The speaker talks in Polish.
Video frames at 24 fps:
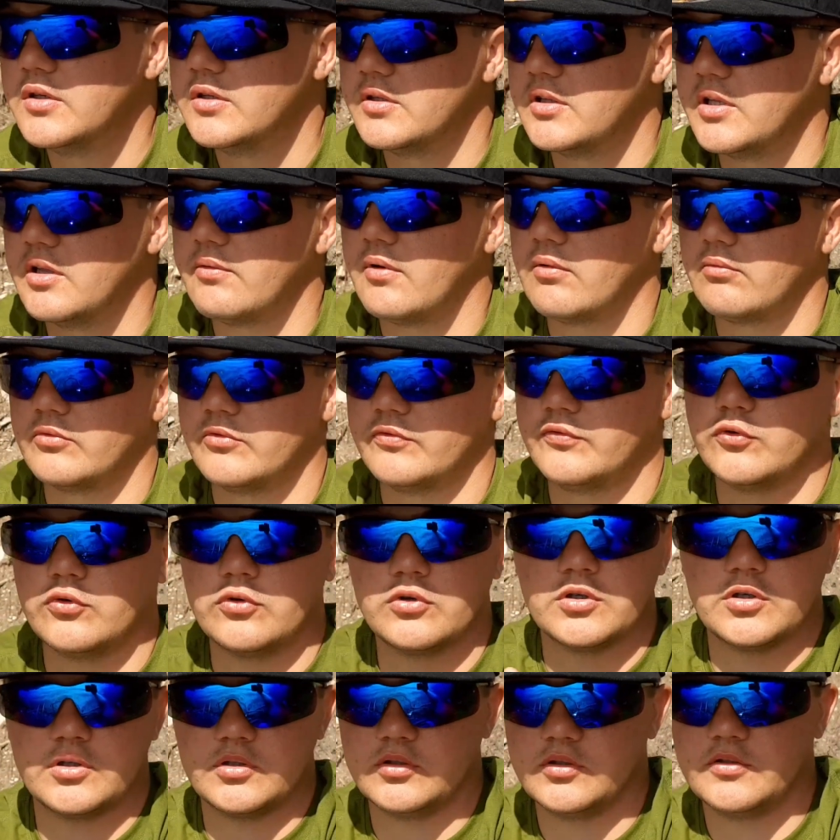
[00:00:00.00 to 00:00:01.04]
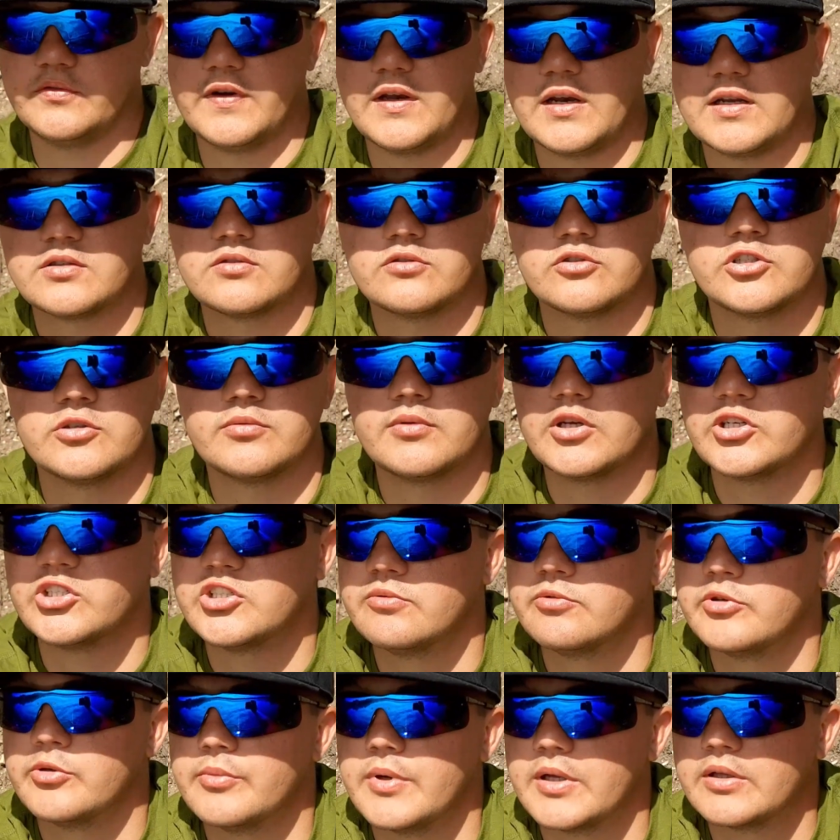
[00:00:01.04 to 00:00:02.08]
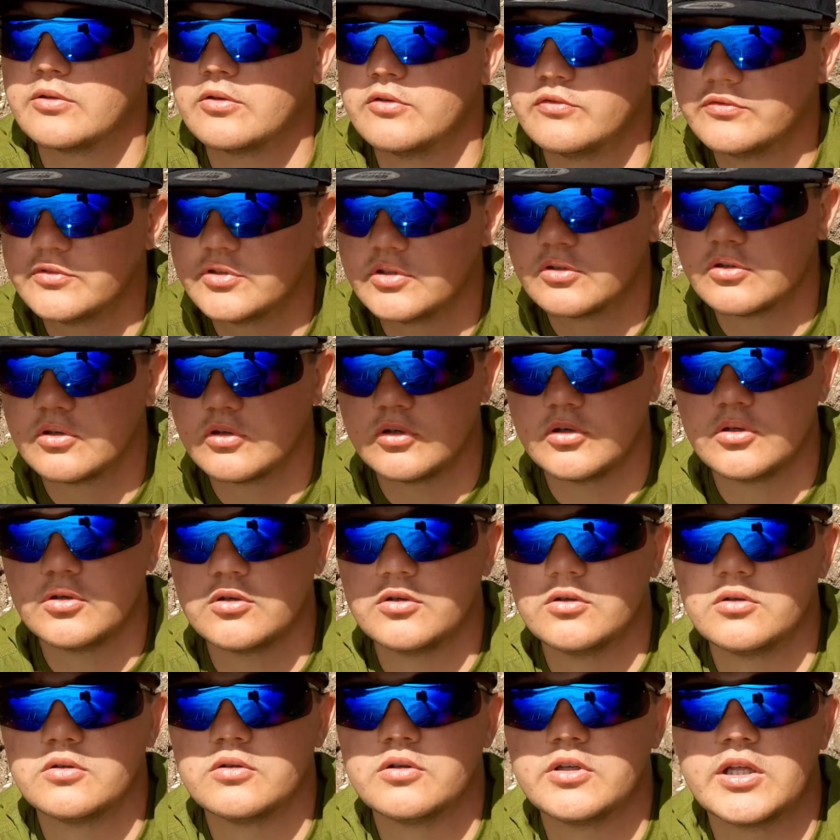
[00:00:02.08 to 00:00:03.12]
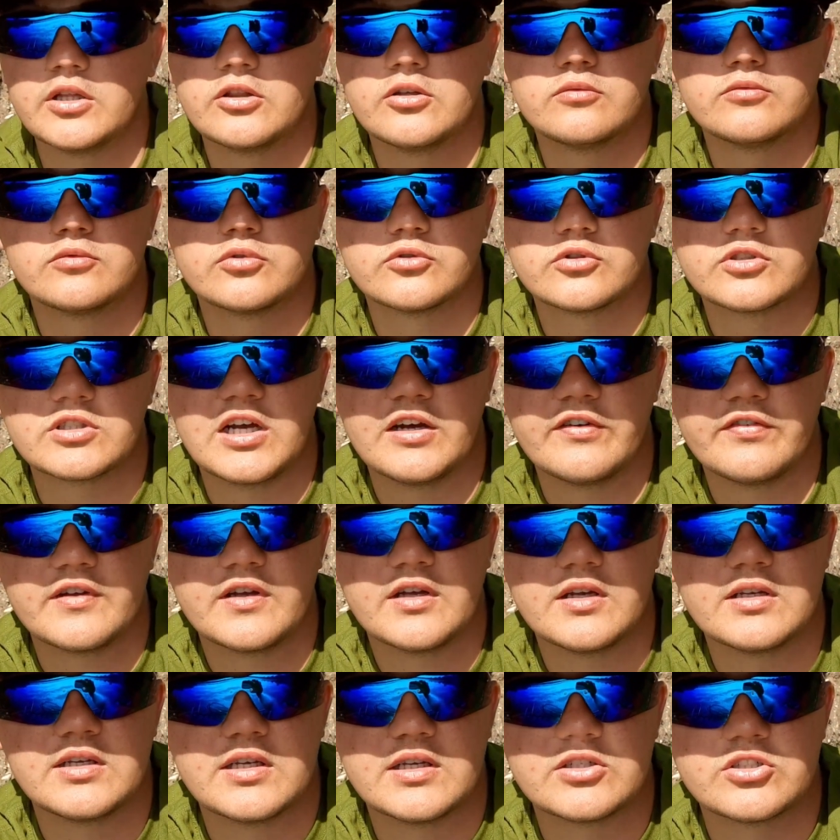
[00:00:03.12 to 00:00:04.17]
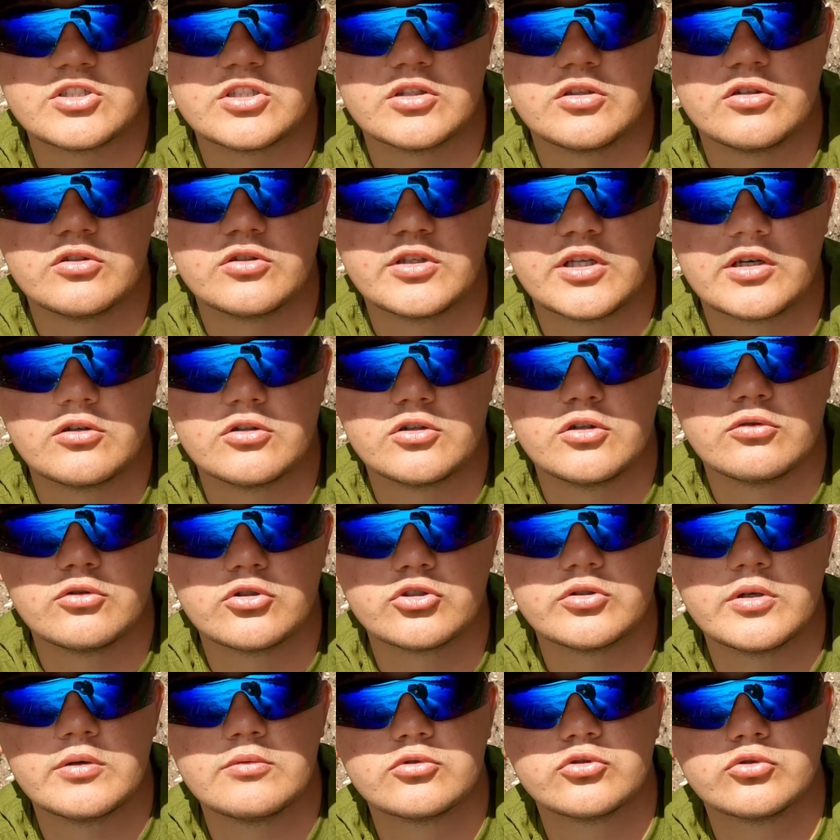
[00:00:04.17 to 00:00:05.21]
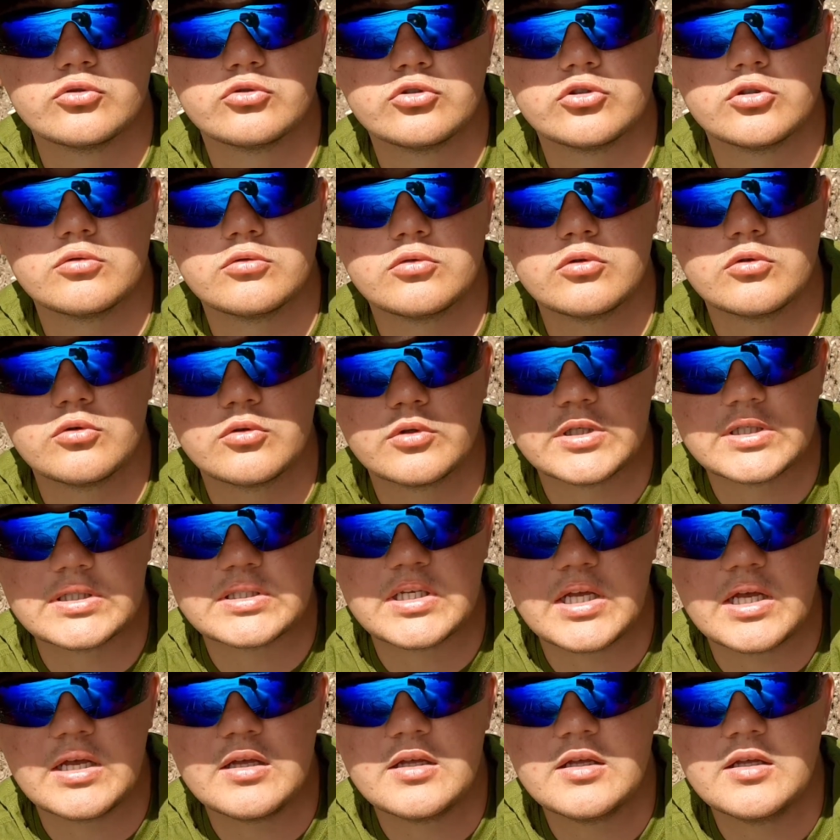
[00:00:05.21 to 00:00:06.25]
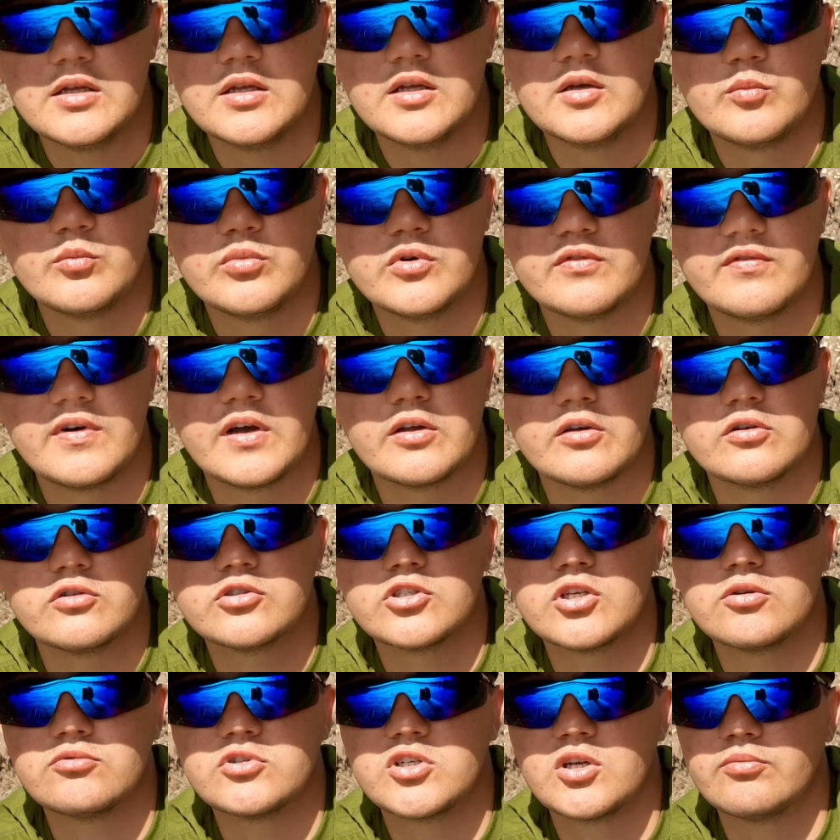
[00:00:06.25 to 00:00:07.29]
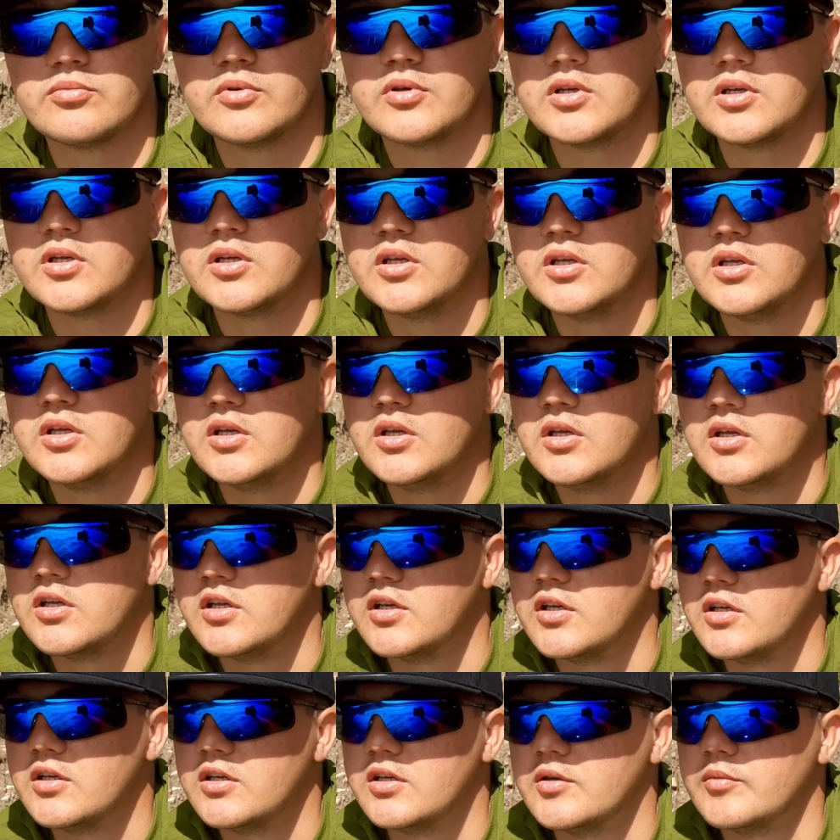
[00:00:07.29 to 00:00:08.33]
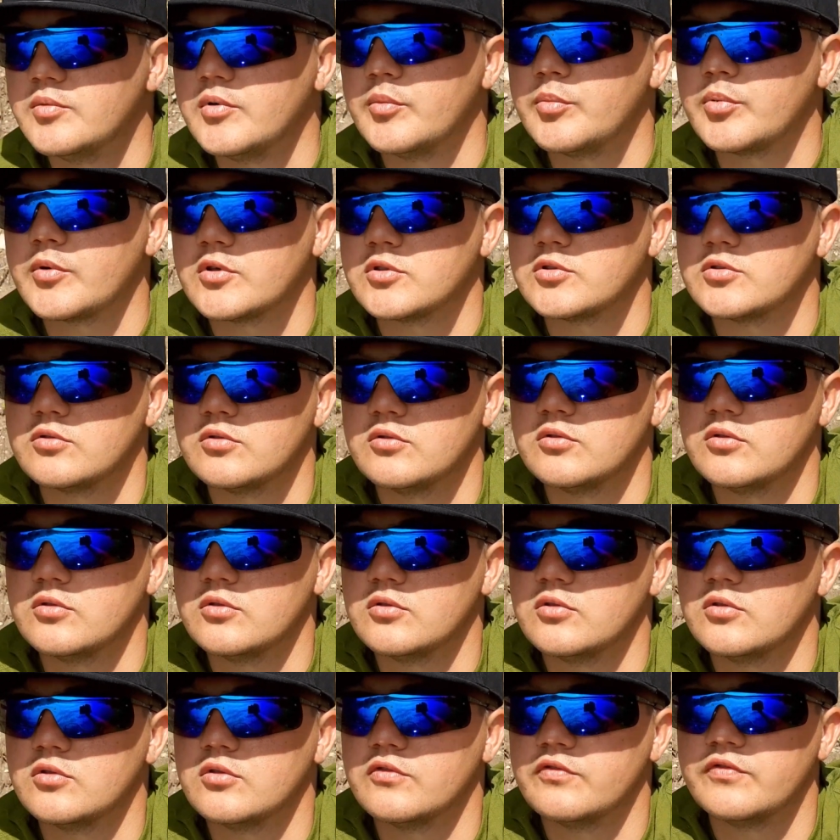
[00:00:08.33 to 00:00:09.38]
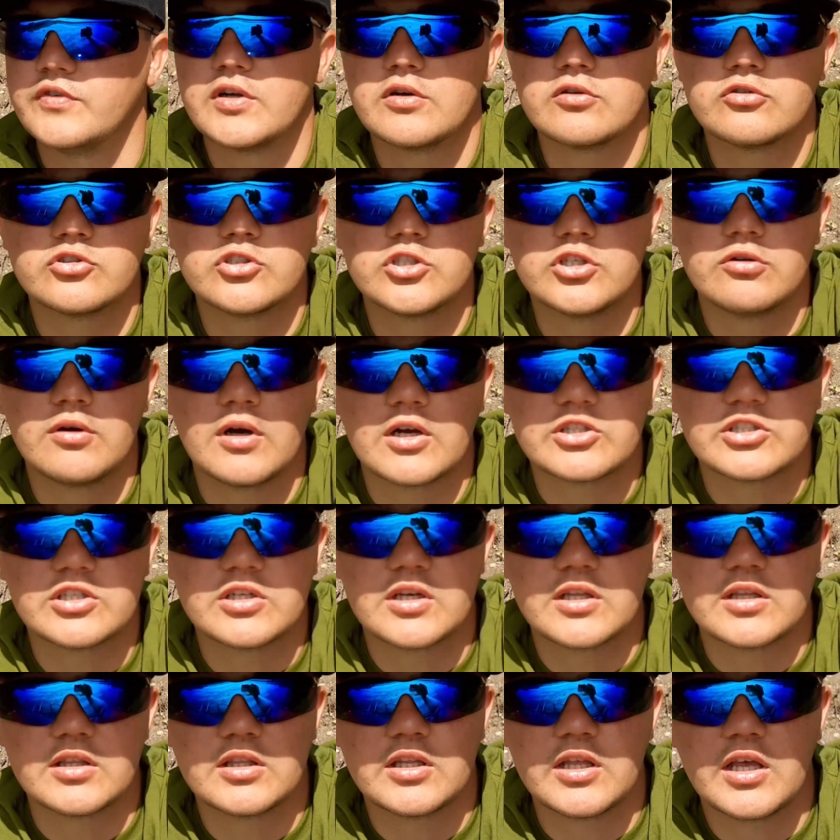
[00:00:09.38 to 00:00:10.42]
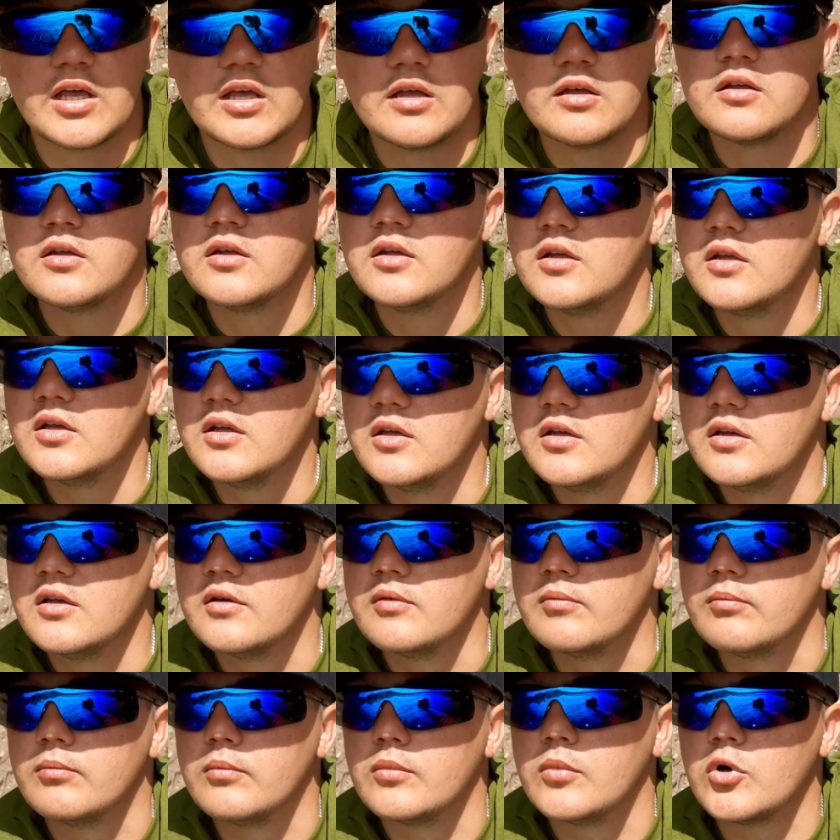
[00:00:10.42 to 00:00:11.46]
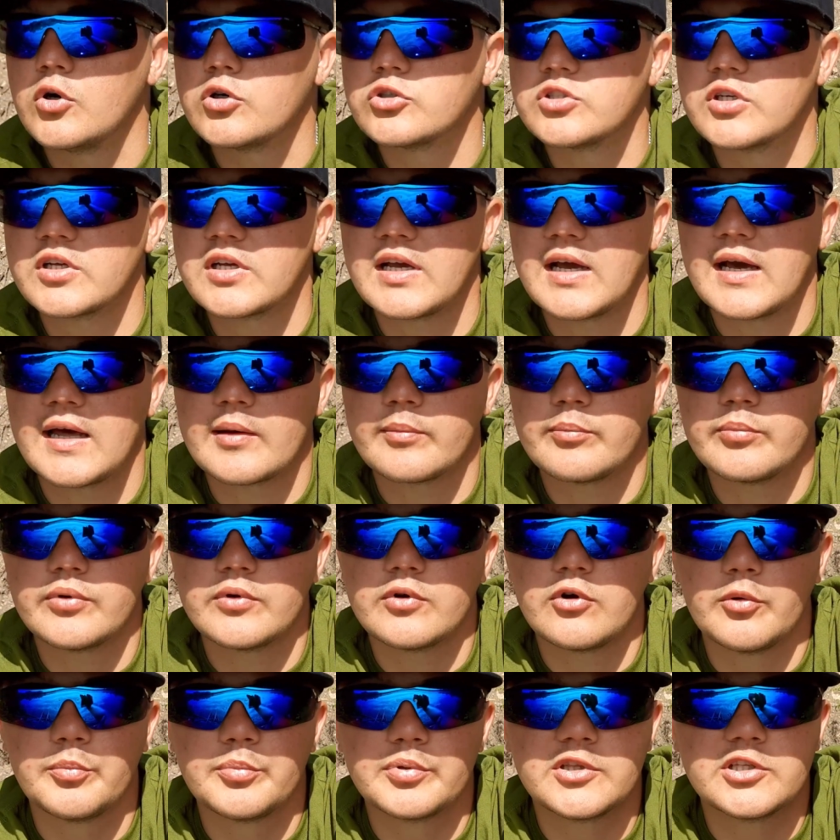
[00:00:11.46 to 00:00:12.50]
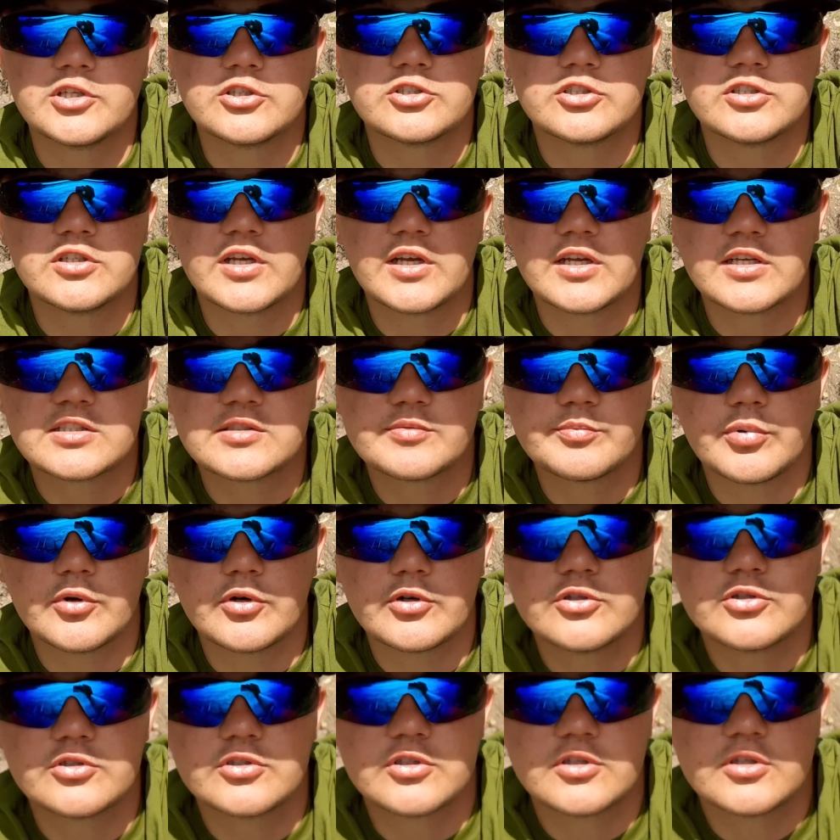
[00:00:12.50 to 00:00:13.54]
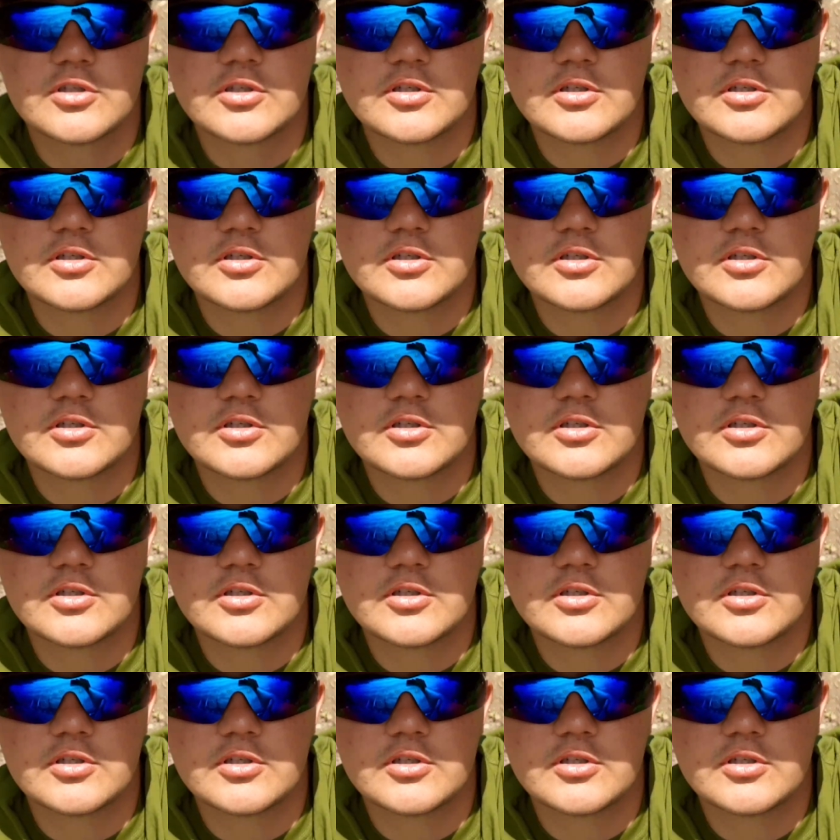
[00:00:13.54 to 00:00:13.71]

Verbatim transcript: Nie mam dwóch 2 razy 18 mm, tylko jedną truskawkę i jeszcze do tego dołożyłem sztuczną kukurydzę pływającą, żeby y, po prostu wyróżniła się na dnie. Może karp optycznie spojrzy,